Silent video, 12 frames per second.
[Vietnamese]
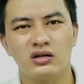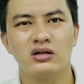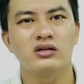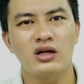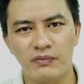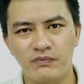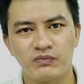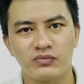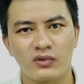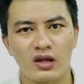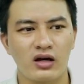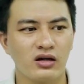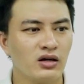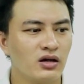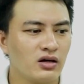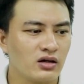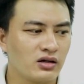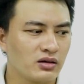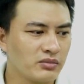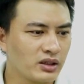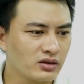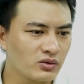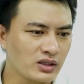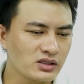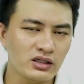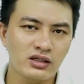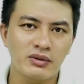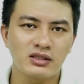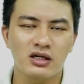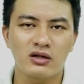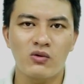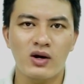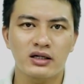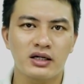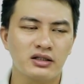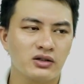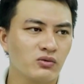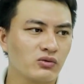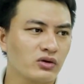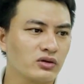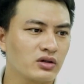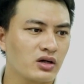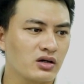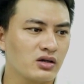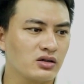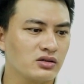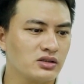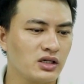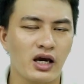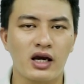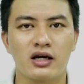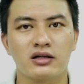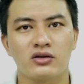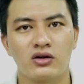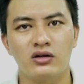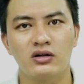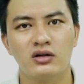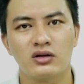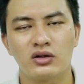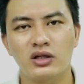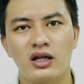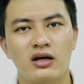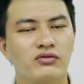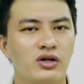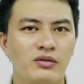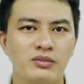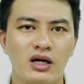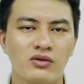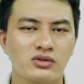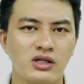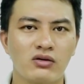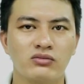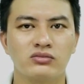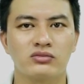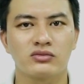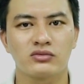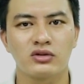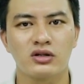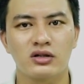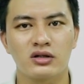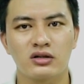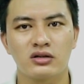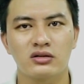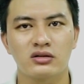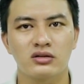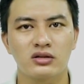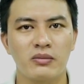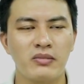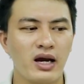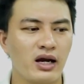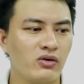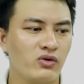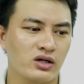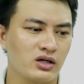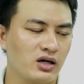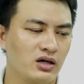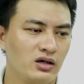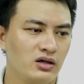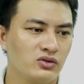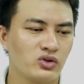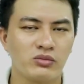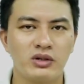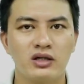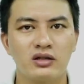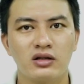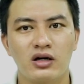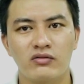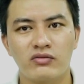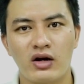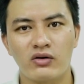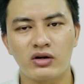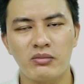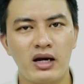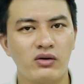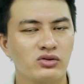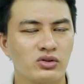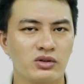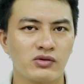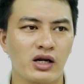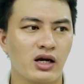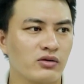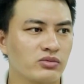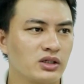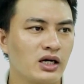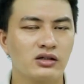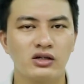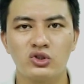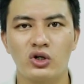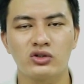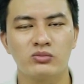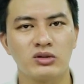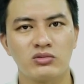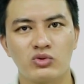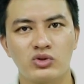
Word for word: hơi thấp. Đấy, mình đoán chắc là bạn Trần Ngọc Hoàng này thì cũng còn trẻ đó, có thể là vừa mới học xong cấp 3 hoặc là chuẩn bị vào cấp 3 hoặc chuẩn bị vào đại học thì đang lựa chọn cho mình